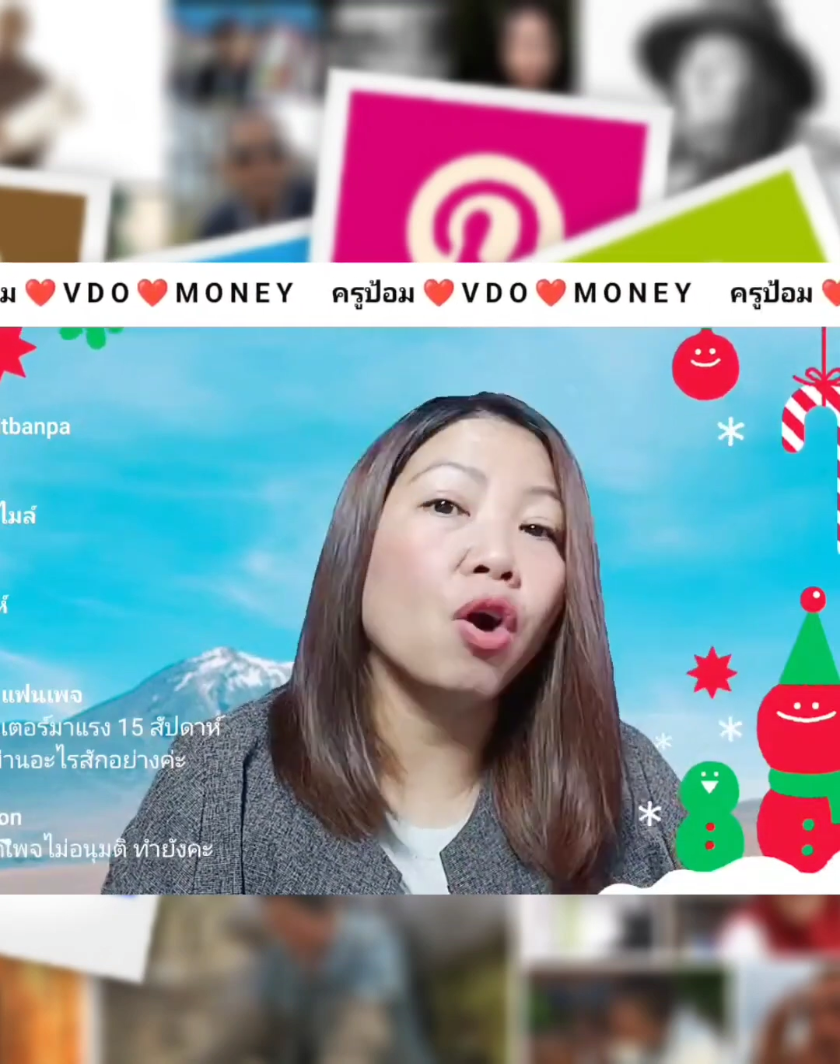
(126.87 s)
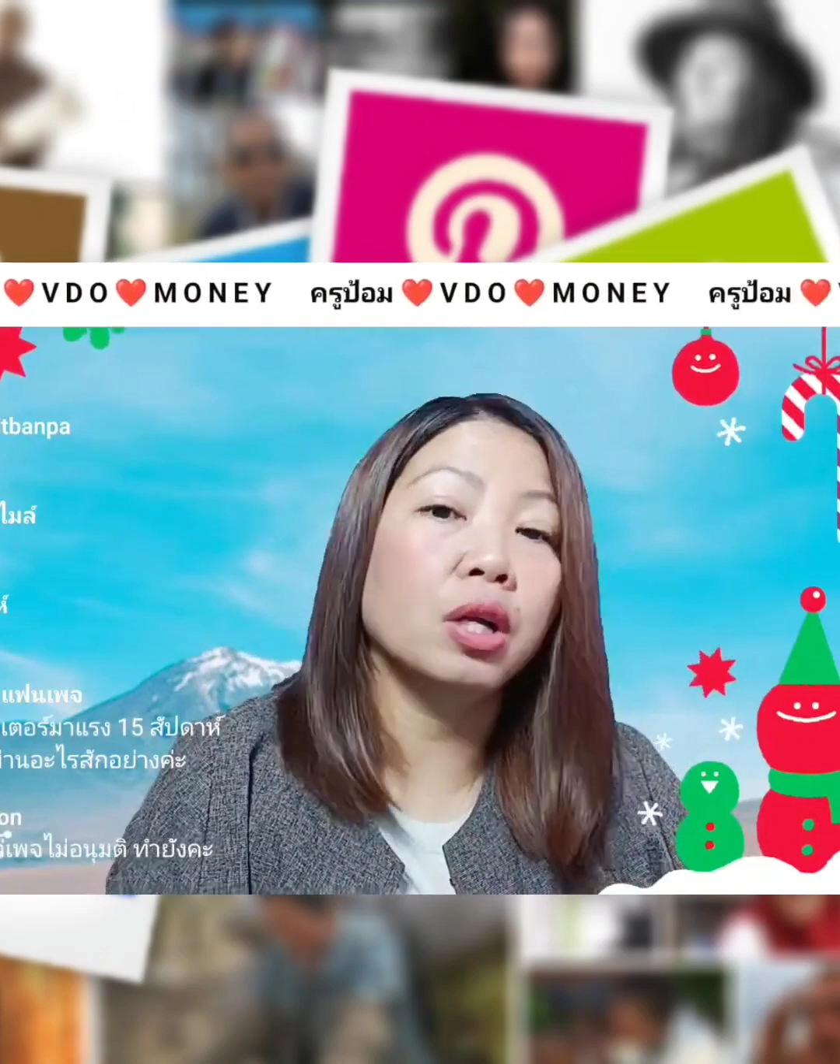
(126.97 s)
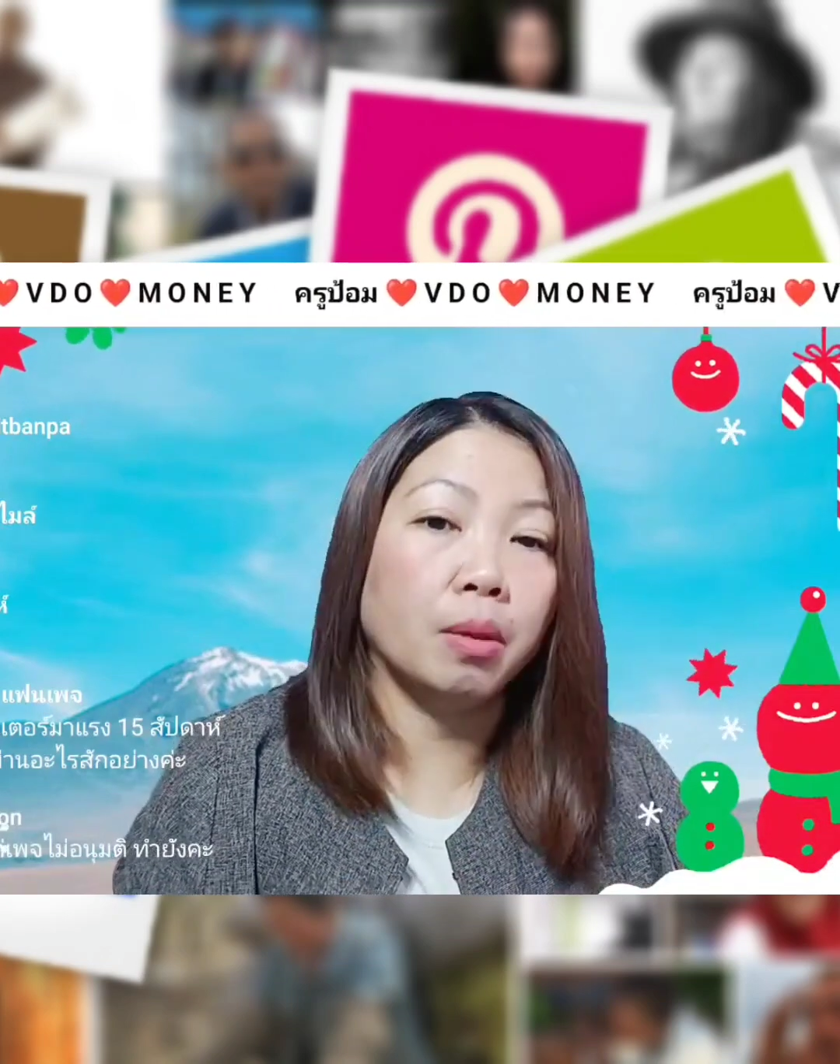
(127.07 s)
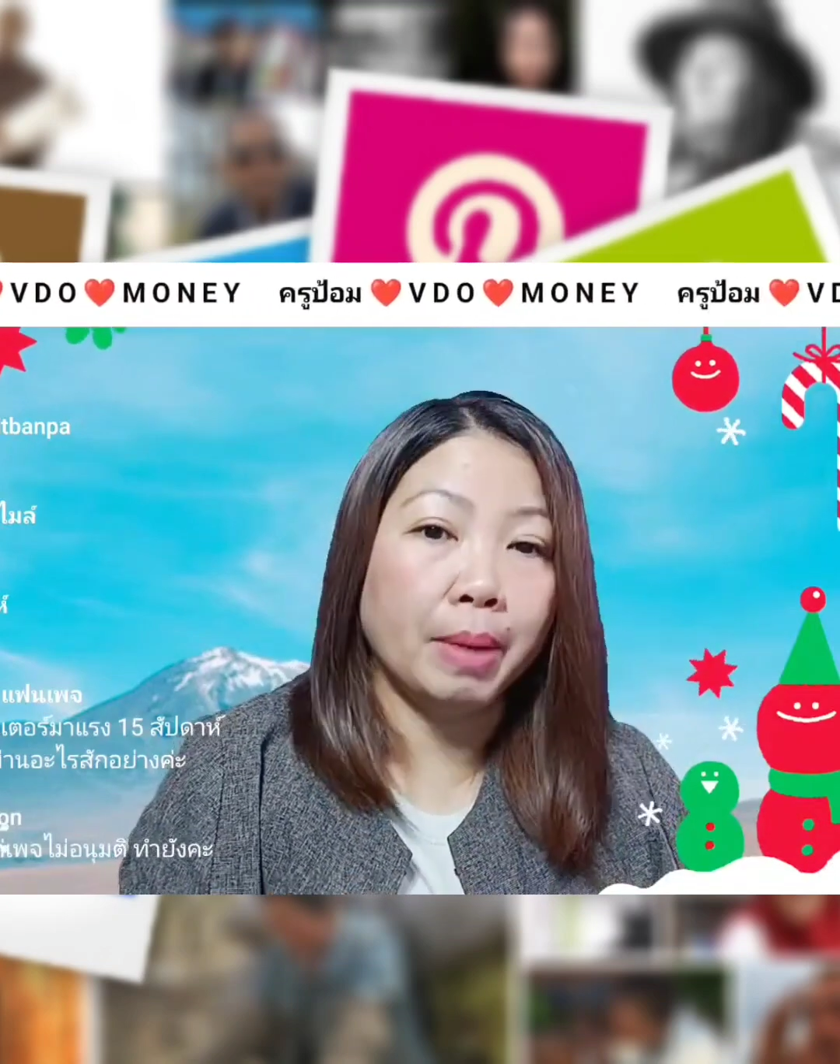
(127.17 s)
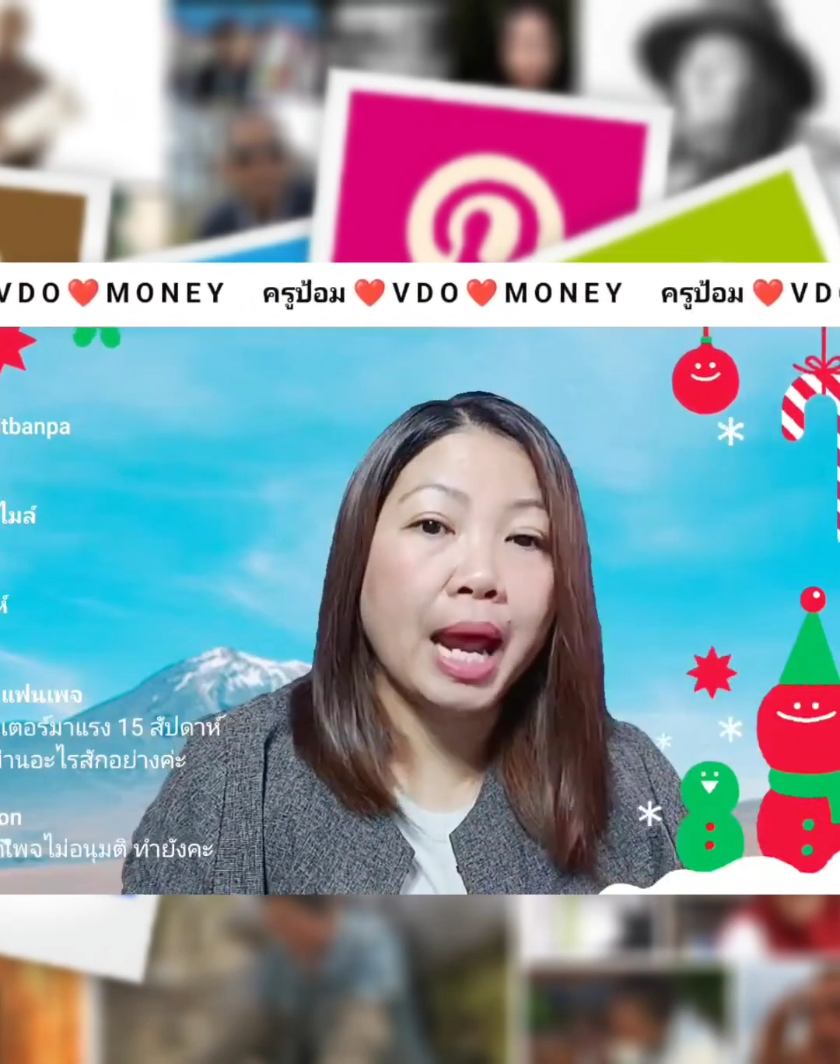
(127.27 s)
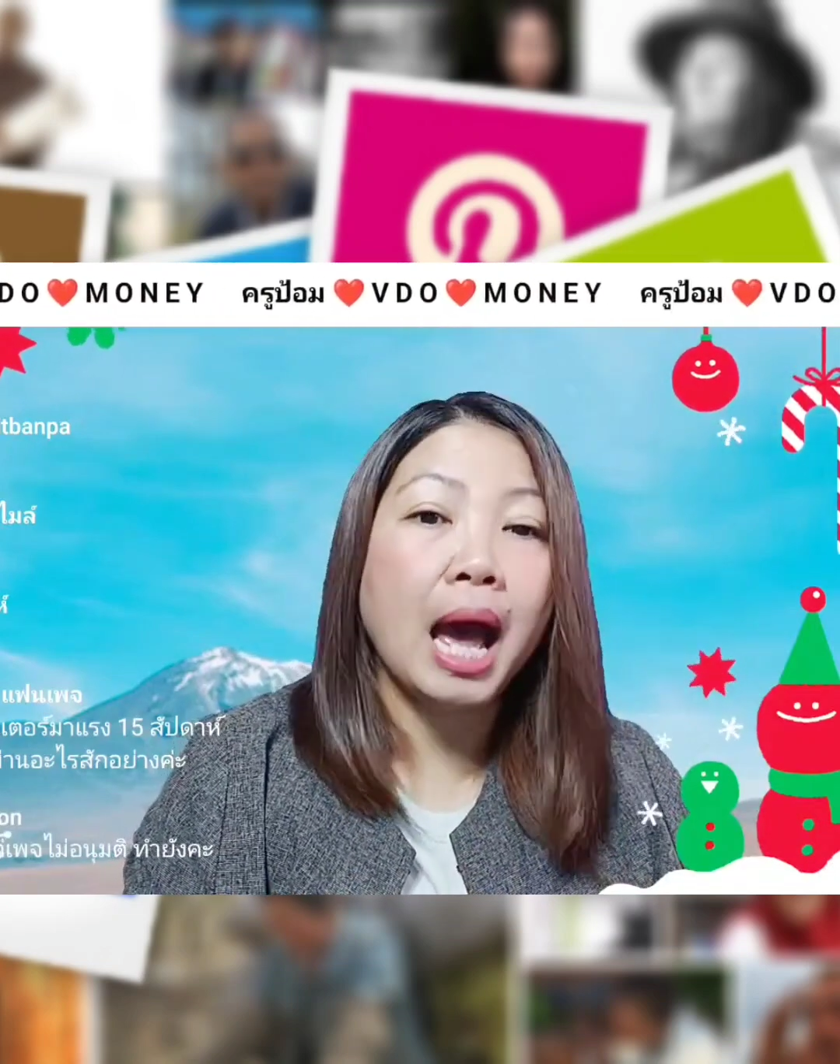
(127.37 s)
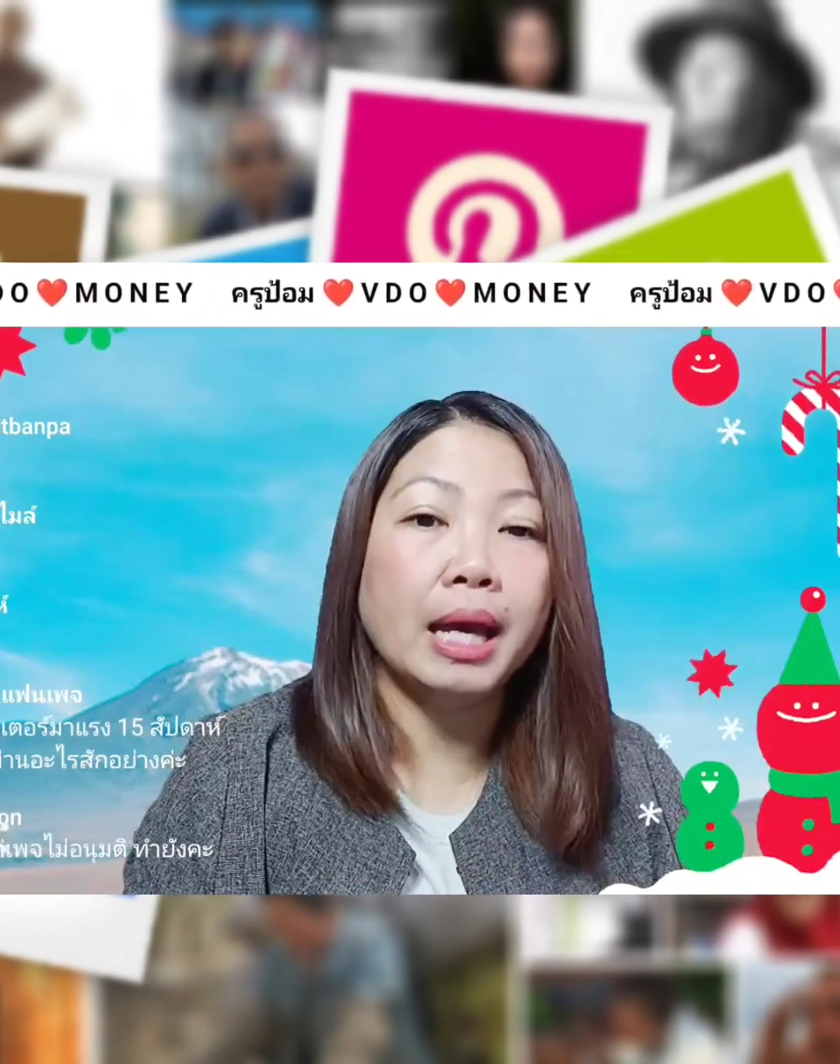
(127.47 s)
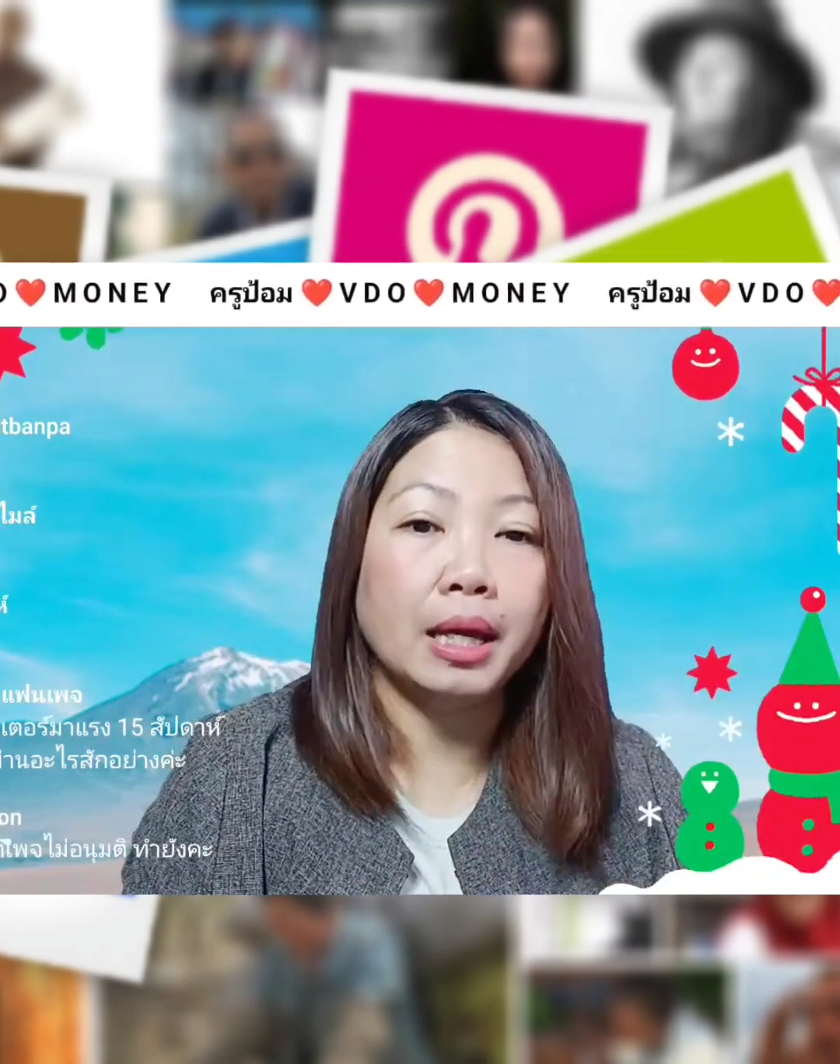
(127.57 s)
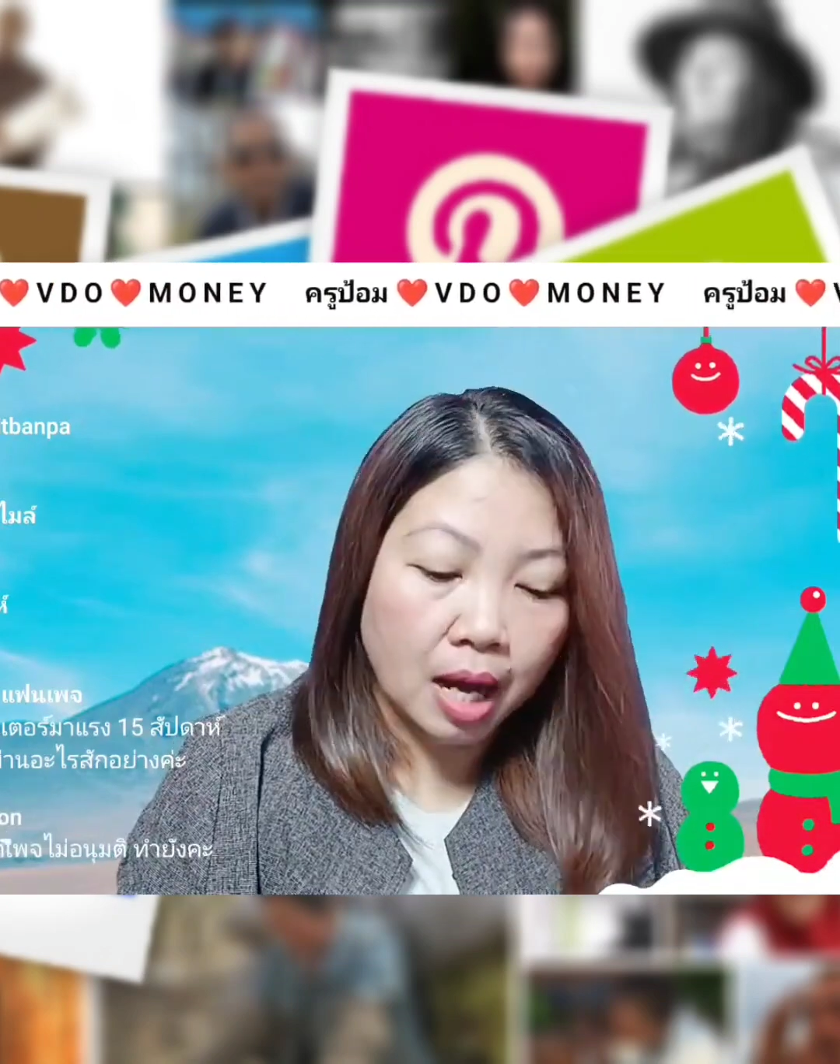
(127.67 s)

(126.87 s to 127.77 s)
ข้อหนึ่งไม่ได้